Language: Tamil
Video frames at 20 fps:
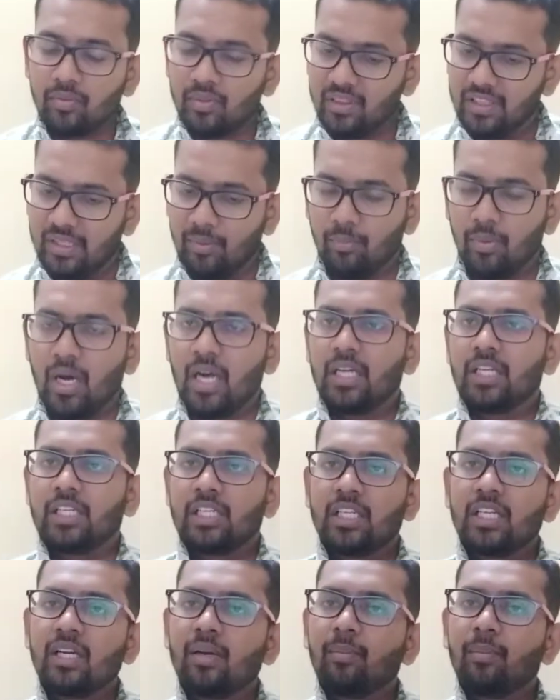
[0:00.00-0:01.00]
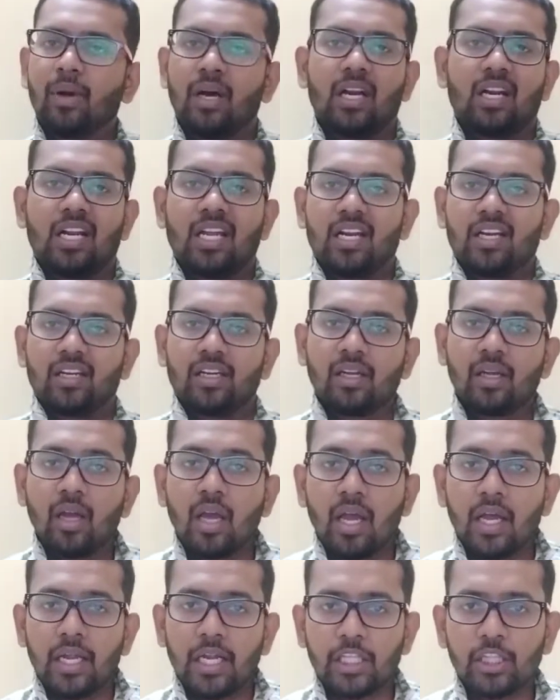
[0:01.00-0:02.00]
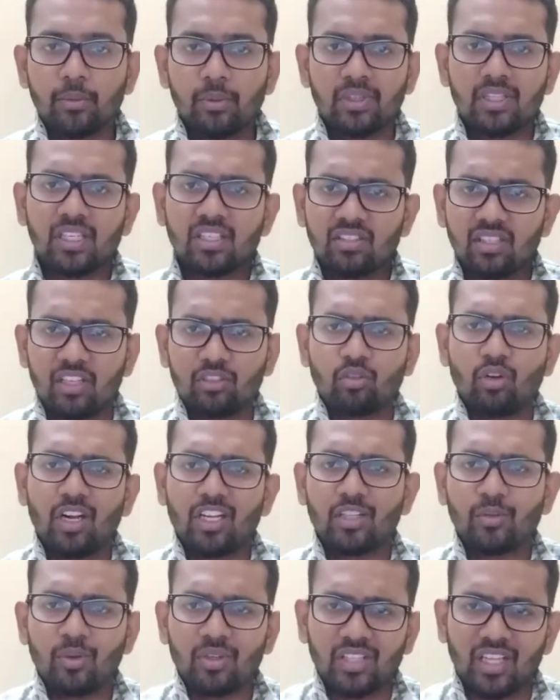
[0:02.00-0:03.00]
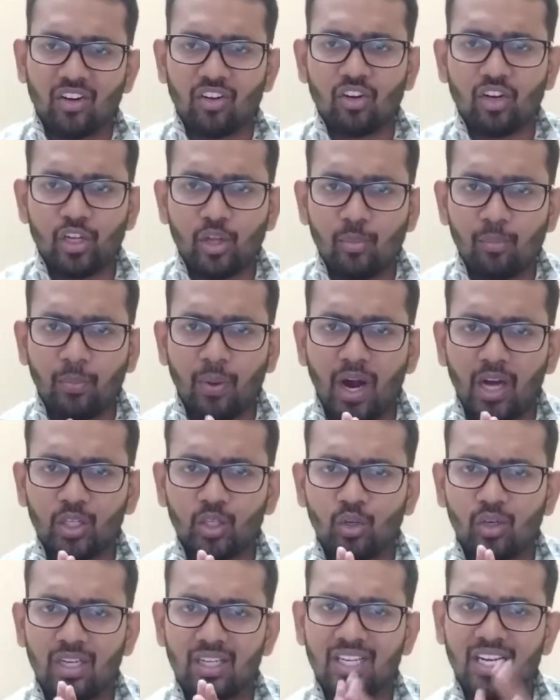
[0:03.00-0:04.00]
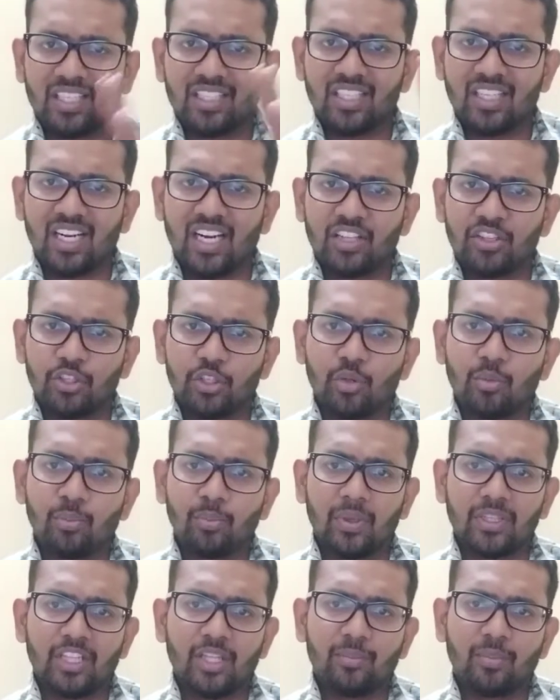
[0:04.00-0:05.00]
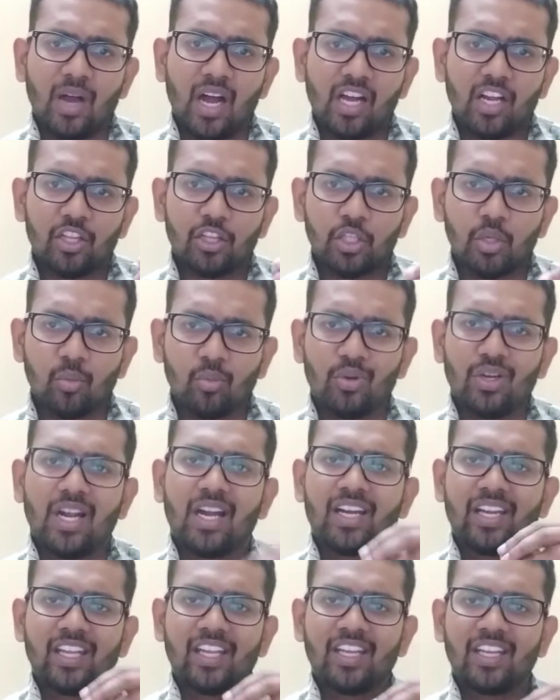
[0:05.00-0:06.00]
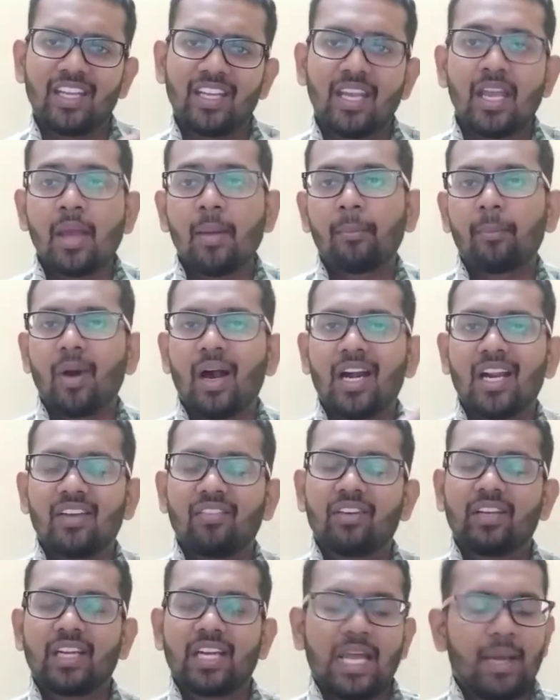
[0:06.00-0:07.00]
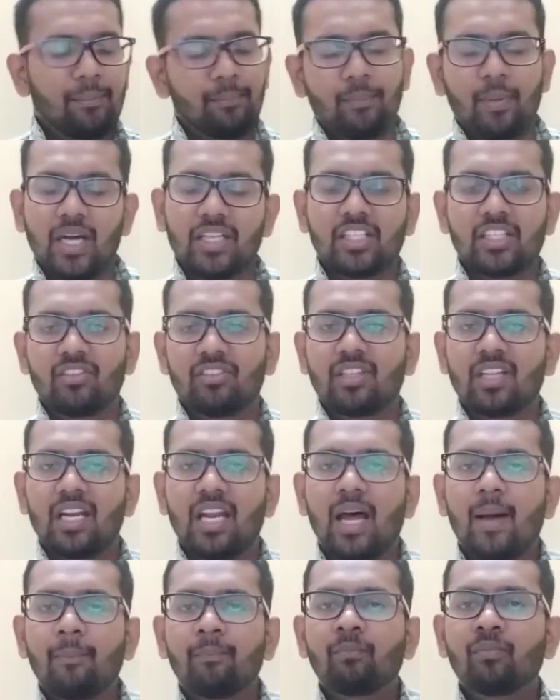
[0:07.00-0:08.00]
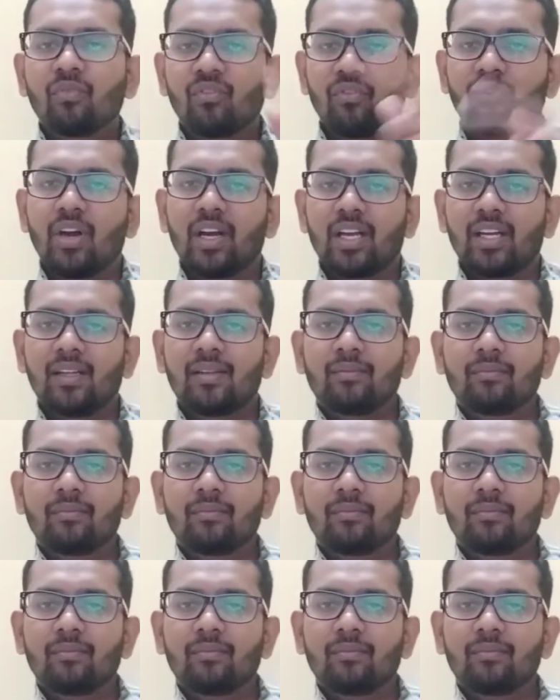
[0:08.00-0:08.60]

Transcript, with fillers: இந்த பாட்டு பாடுறாரு இது பத்தின சில சுவாரஸ்யமான தகவல்களையும் பாட்டோட கதை களத்தையும் பத்தி பாக்குறதுக்கு முன்னாடி பாடல் வழியில பாத்துட்டு வந்துடலாம் பாங்க